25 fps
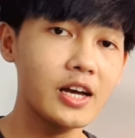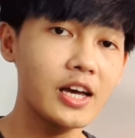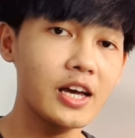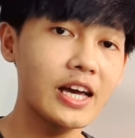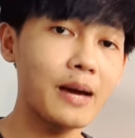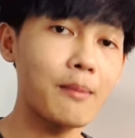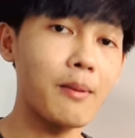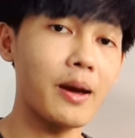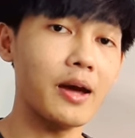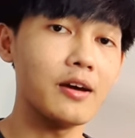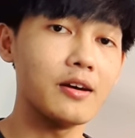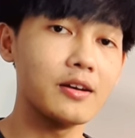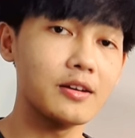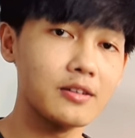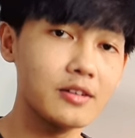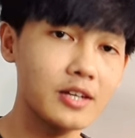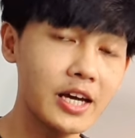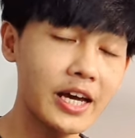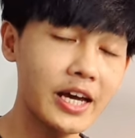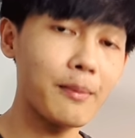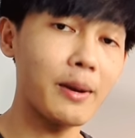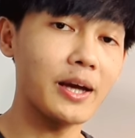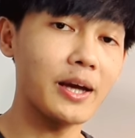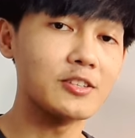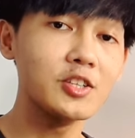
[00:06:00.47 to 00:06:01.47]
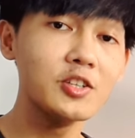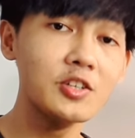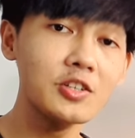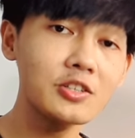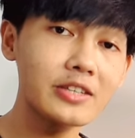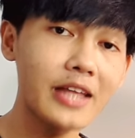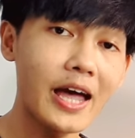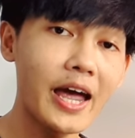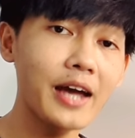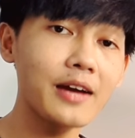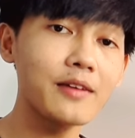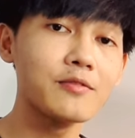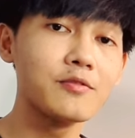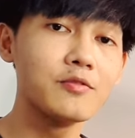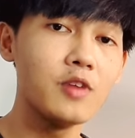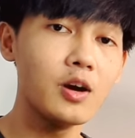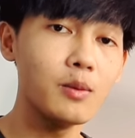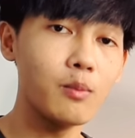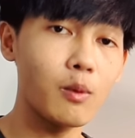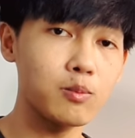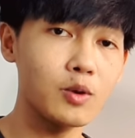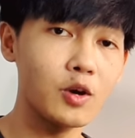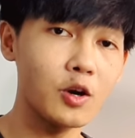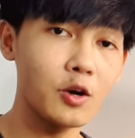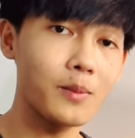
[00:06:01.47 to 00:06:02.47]
khi các bạn khi các bạn tương tác với
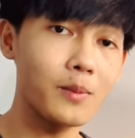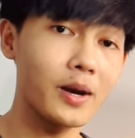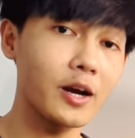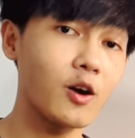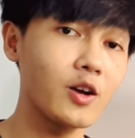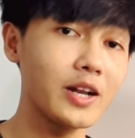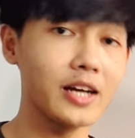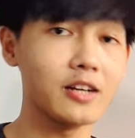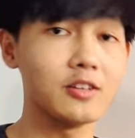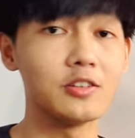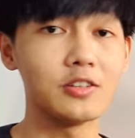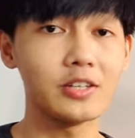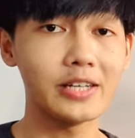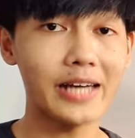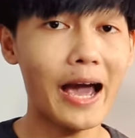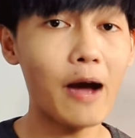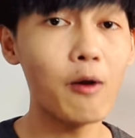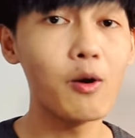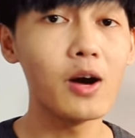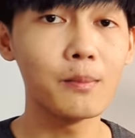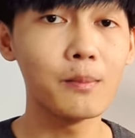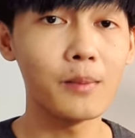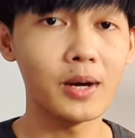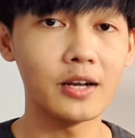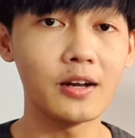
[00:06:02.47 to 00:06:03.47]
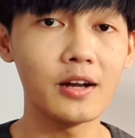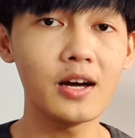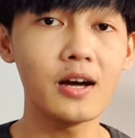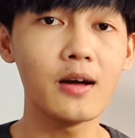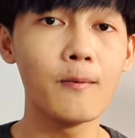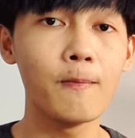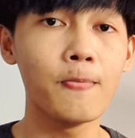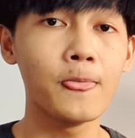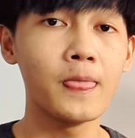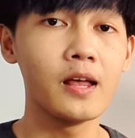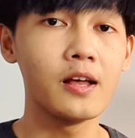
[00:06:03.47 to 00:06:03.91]
một người mà có năng lượng cao hơn mình á